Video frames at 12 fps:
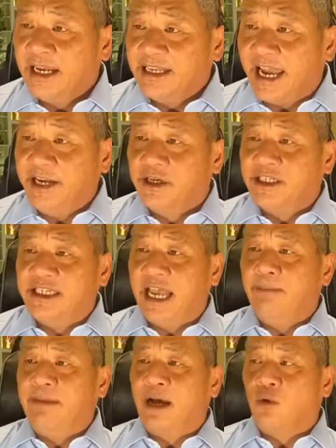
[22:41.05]
đây được
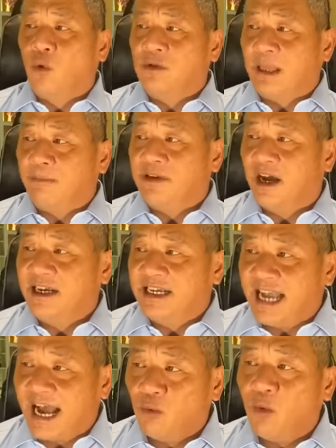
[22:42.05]
xem là cuộc tập trận
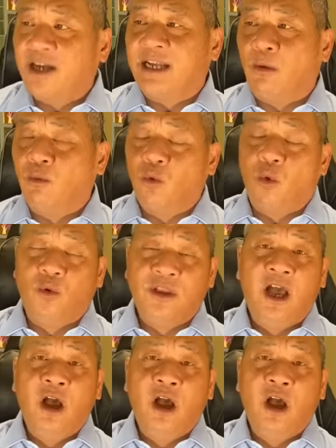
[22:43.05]
khá quan trọng của